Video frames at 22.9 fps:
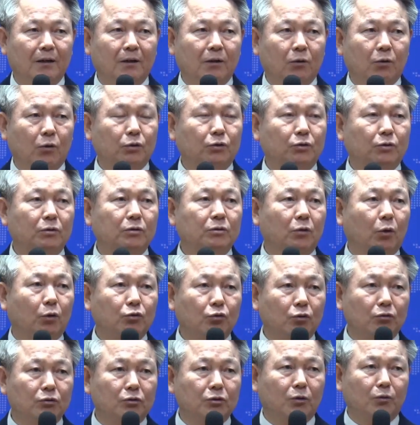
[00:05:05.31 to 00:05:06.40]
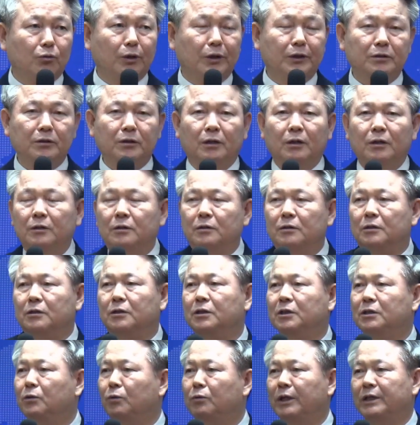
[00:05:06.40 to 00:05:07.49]
어떤, 어떤 경우에는
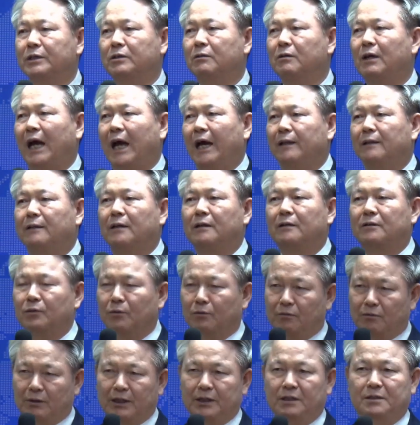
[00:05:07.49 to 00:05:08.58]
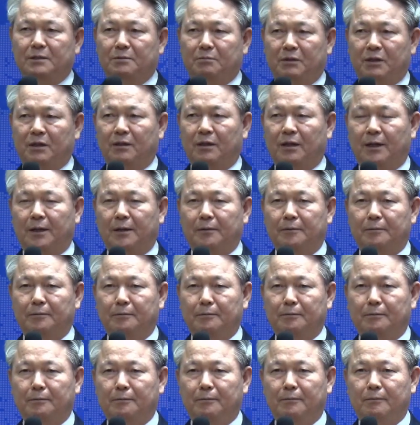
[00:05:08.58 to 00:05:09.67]
의논해서는 안 될 경우가 있습니다.
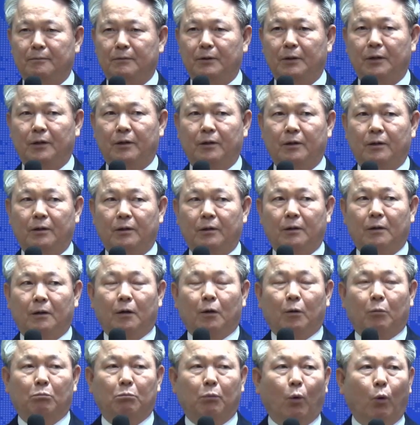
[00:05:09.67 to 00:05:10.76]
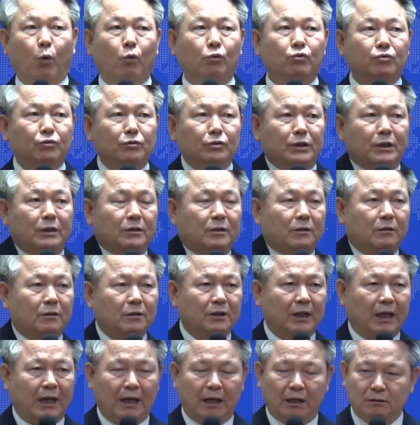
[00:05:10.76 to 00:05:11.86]
네. 모든 일들을
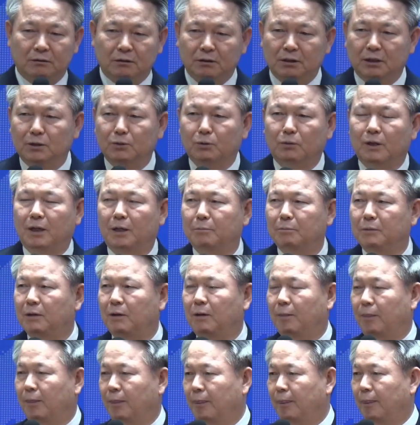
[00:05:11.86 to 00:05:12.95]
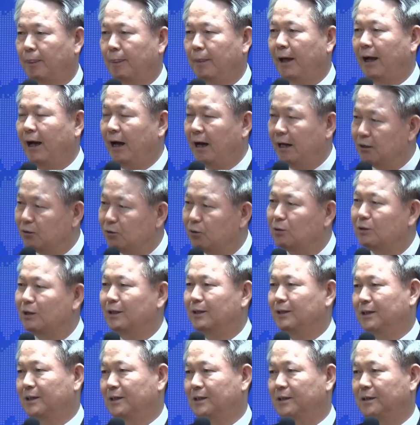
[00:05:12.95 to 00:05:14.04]
다 의논하면 안
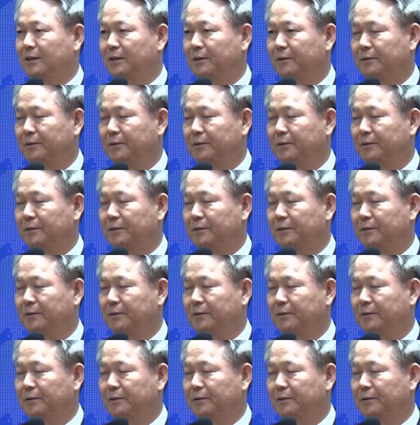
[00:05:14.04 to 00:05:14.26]
된다니까요.